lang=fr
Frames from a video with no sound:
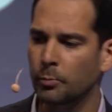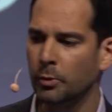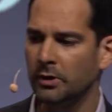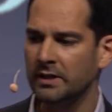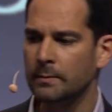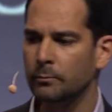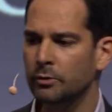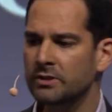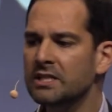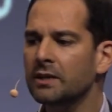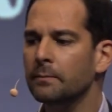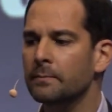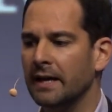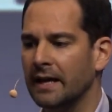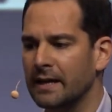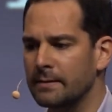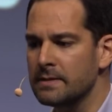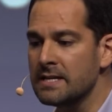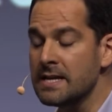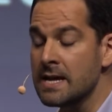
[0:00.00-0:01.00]
pourriez me dire, mais
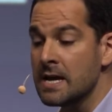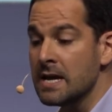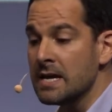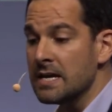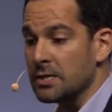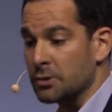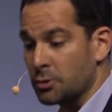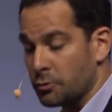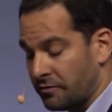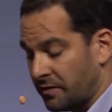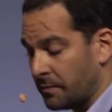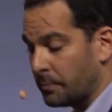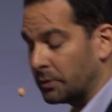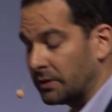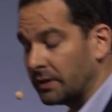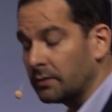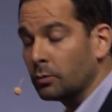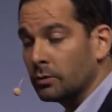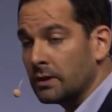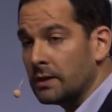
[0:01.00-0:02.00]
Rémi, il suffit
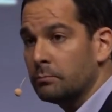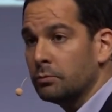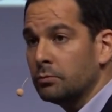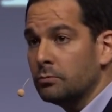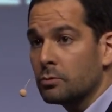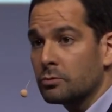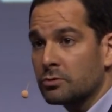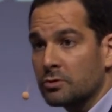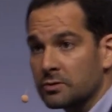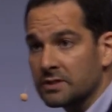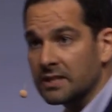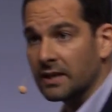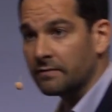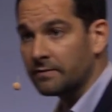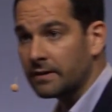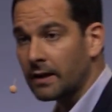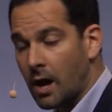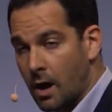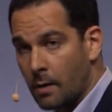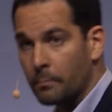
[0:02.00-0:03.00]
peut-être au début de se
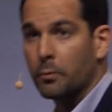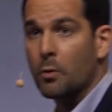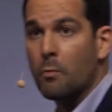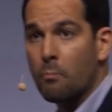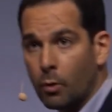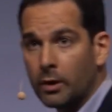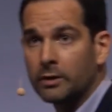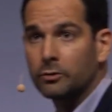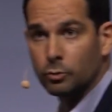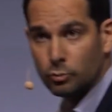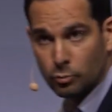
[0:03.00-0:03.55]
servir un peu moins de